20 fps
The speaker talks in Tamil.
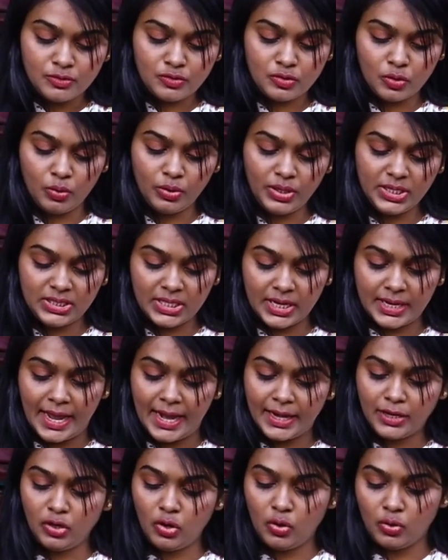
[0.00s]
ஸோ இந்த
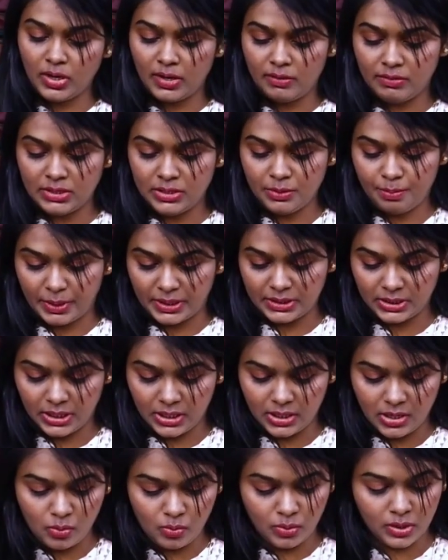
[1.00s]
கேட்லாகில் வந்து
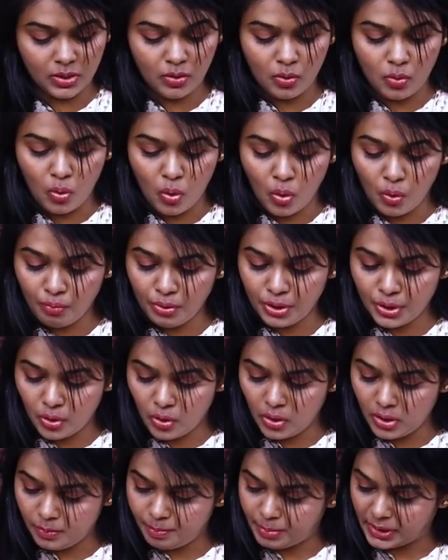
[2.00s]
பார்த்திங்கன்னா உங்களுக்கு
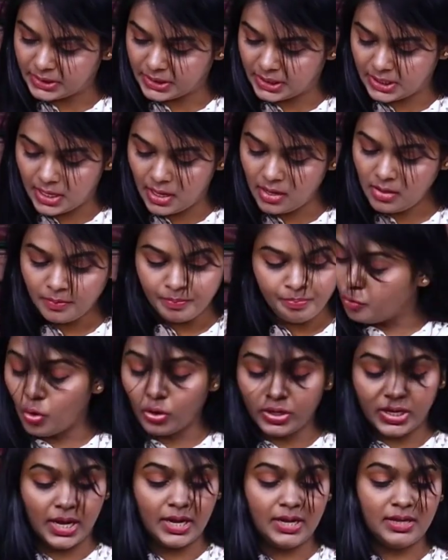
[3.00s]
ஓவரால் பார்த்தீங்கன்னா
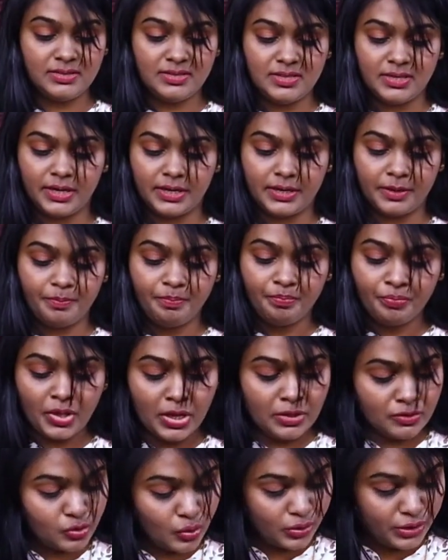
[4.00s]
ஃபோர் கலர்ஸ் இருக்குது
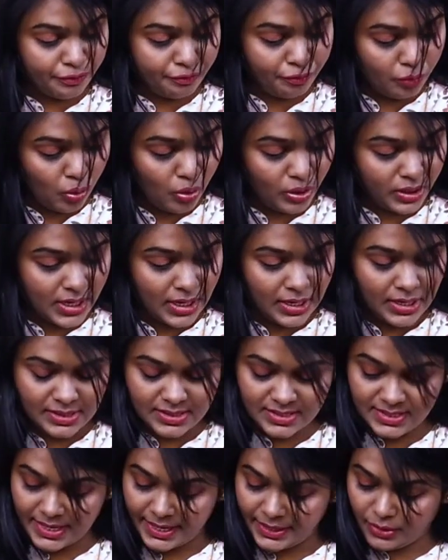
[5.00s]
ஸோ இந்த ஃபோர்
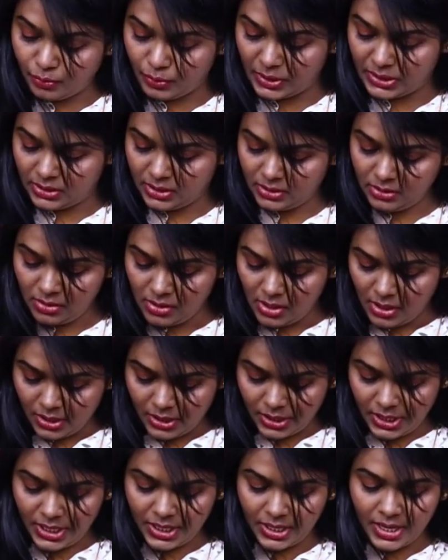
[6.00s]
கலர்ஸ் செட் வந்து
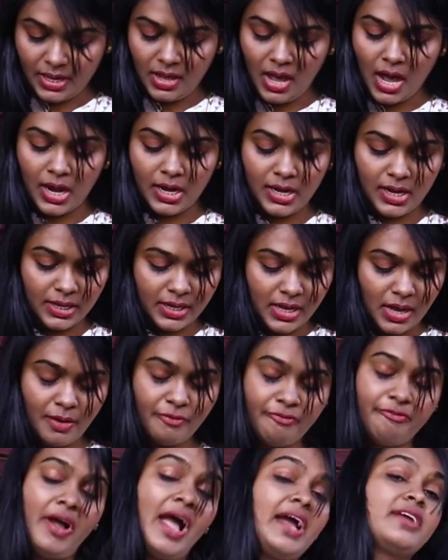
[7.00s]
நீங்கள்
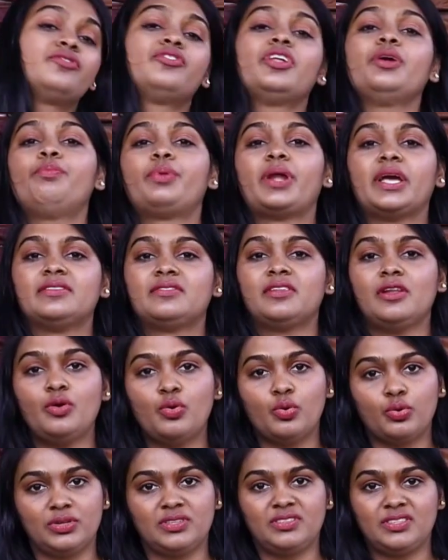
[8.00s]
அழகாக ஃபேக்ட்ரி ப்ரைஸில்
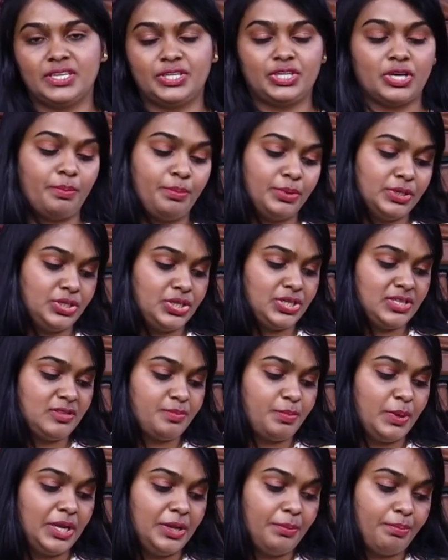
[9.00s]
ஒரு செட்டாக
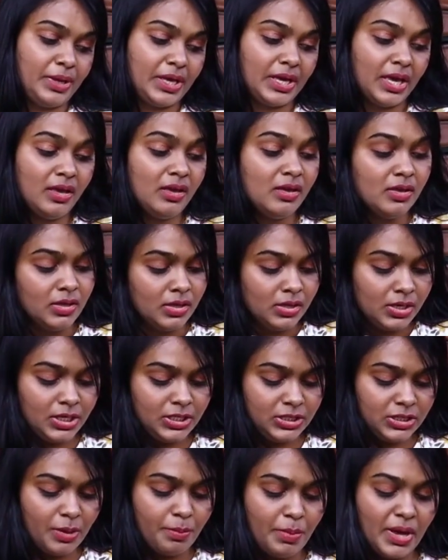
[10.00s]
பர்ச்சேஸ் பண்ணிப்பீங்க
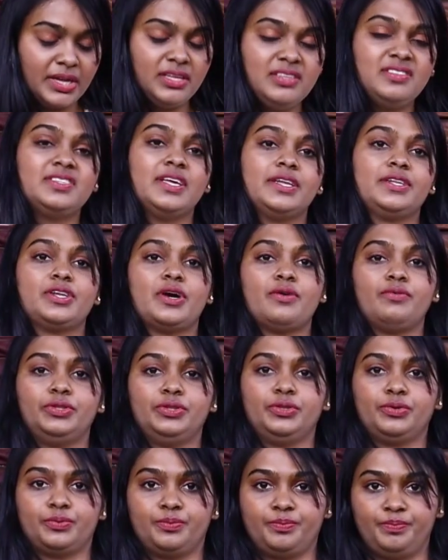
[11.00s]
இந்த மாதிரி செட்டாக
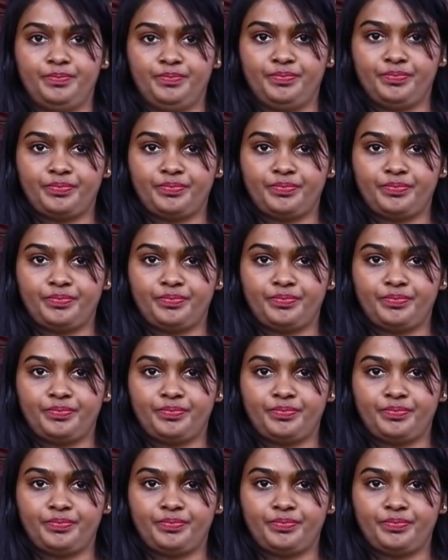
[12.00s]
வந்துடும்